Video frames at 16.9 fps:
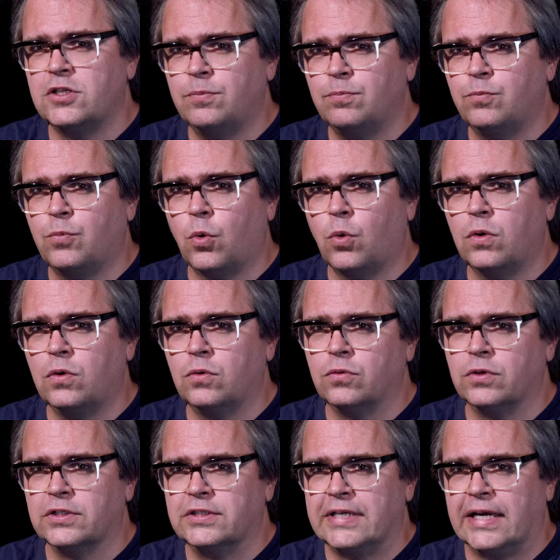
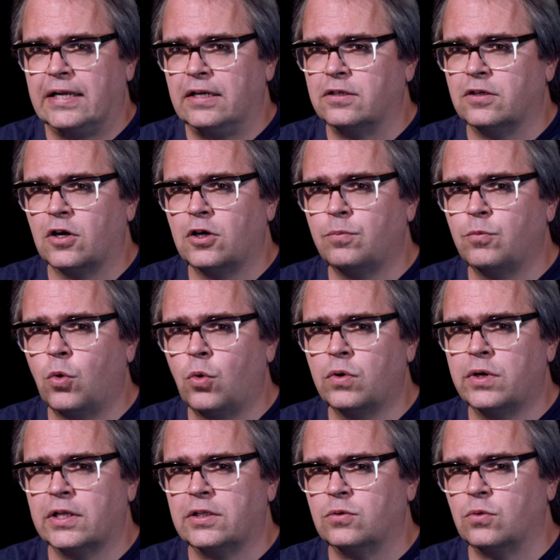Symbolurteilen nach
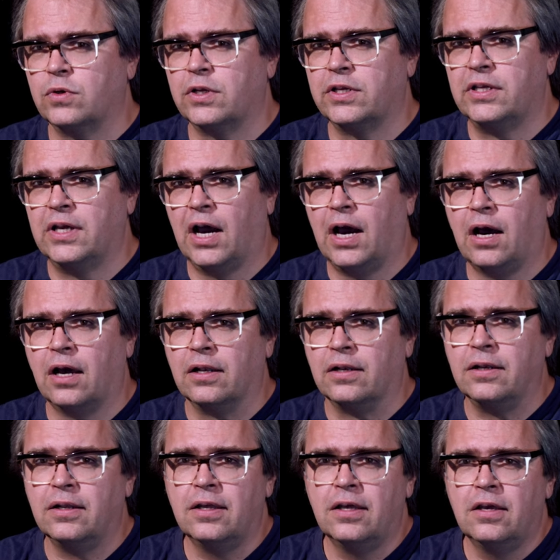Monaten oder
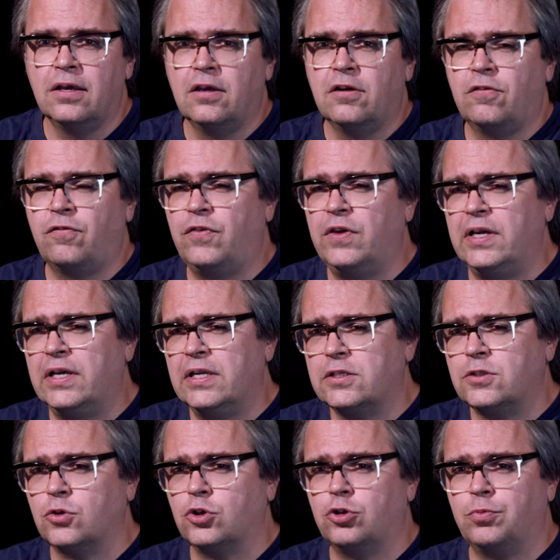Jahren,
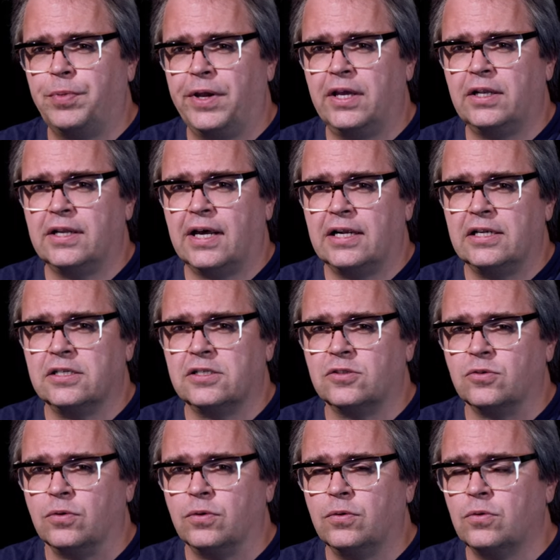viel zu spät
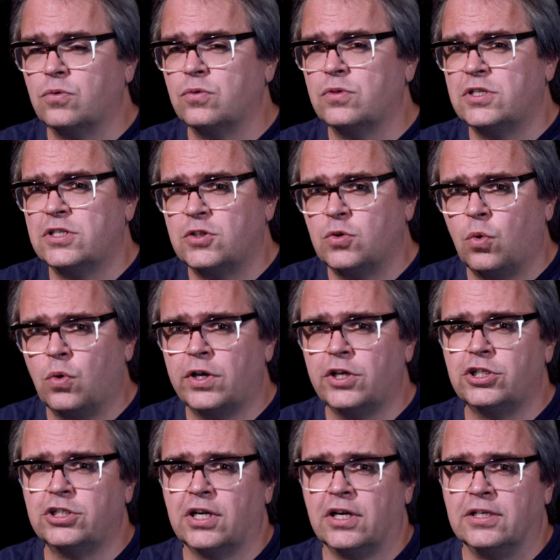also und so
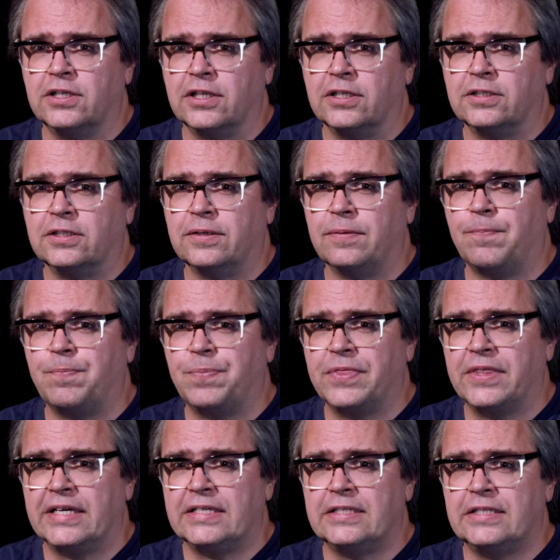gestaltet,
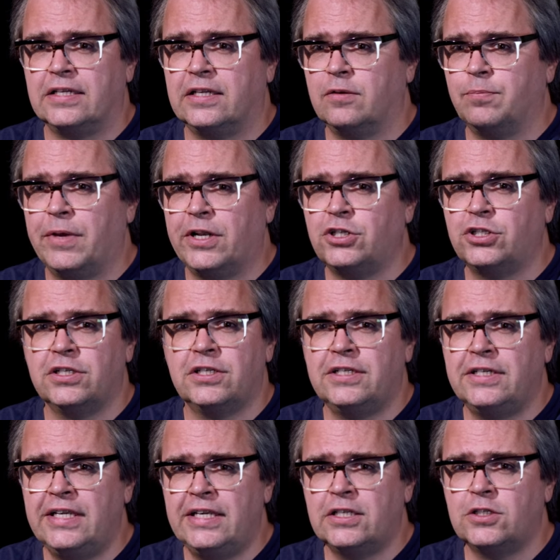dass sie den
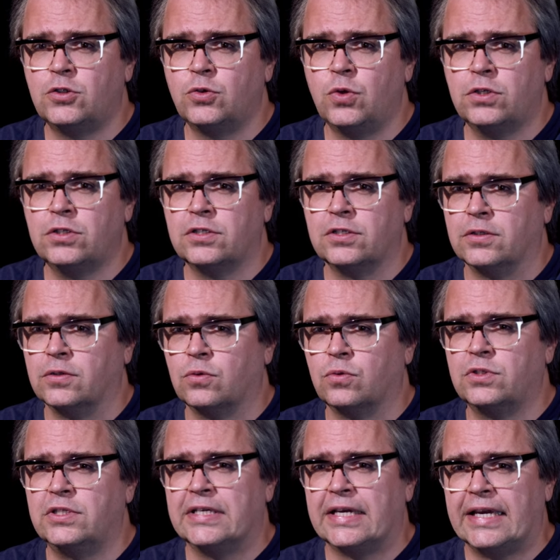Menschen nichts nützen
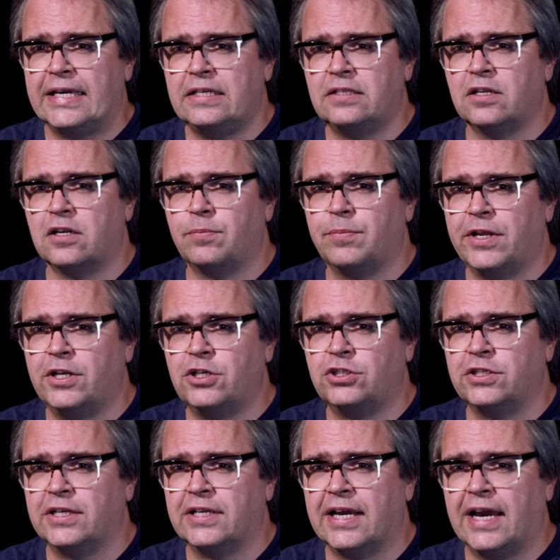und die Rechte der
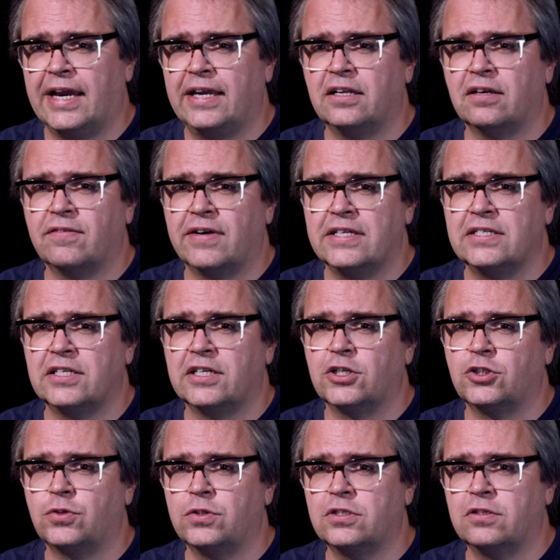Menschen in keiner Weise
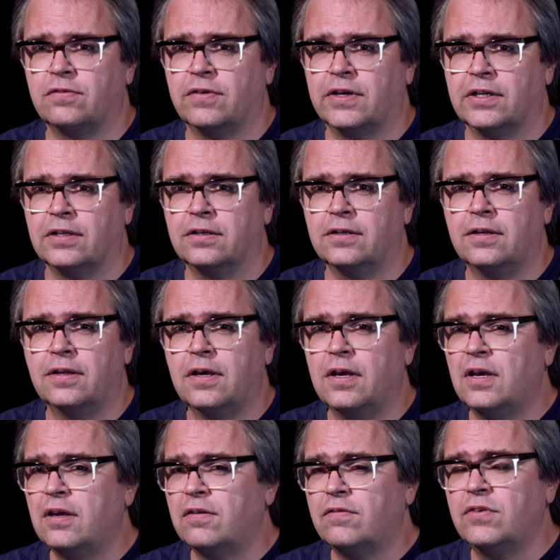geschützt werden,
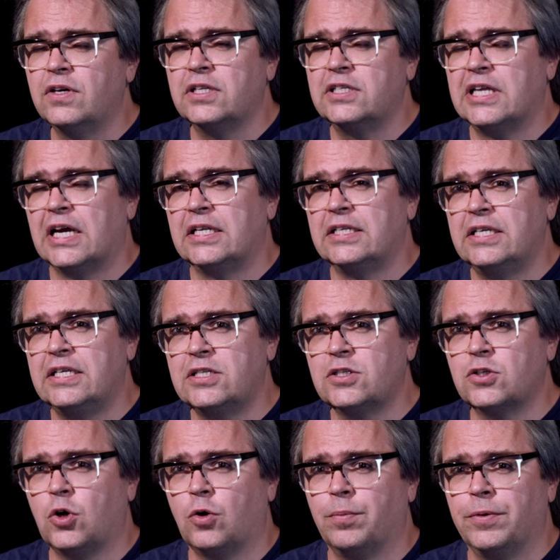wird da
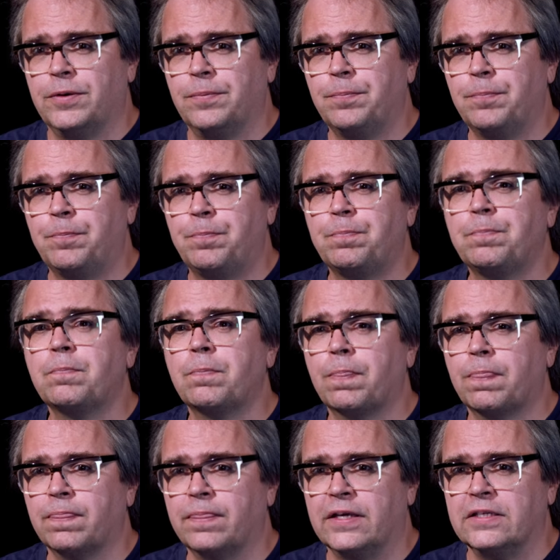nichts kommen.
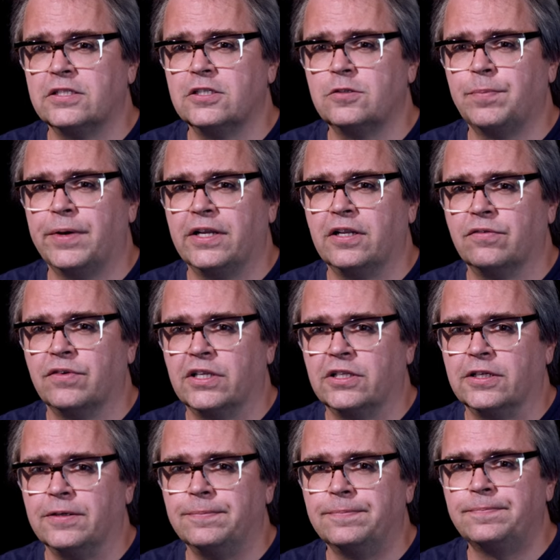Das ist meine
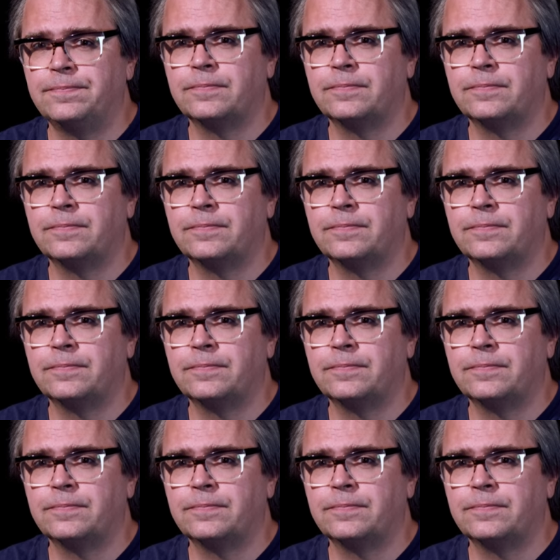Wette.